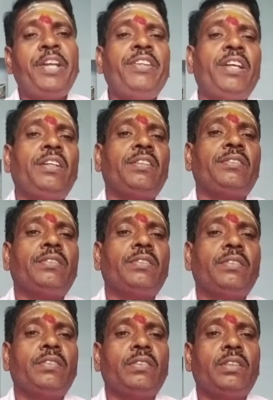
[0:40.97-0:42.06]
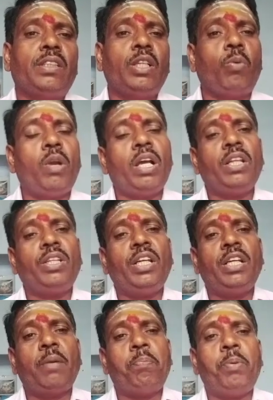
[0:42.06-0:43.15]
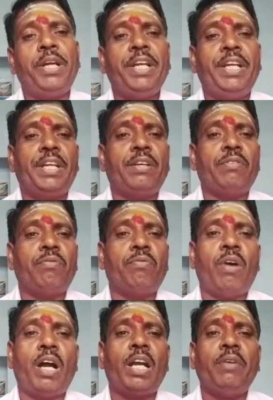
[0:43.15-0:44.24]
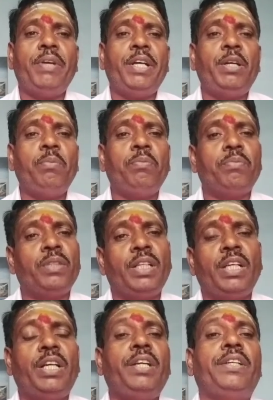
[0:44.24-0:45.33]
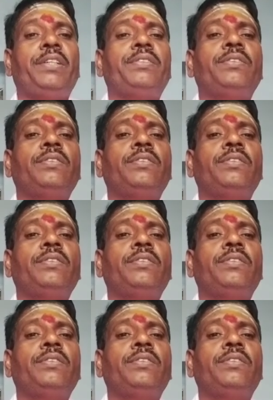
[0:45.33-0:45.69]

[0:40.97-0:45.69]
மனிதன் இந்த உலகத்தில் எப்படி வாழ வேண்டும் என்று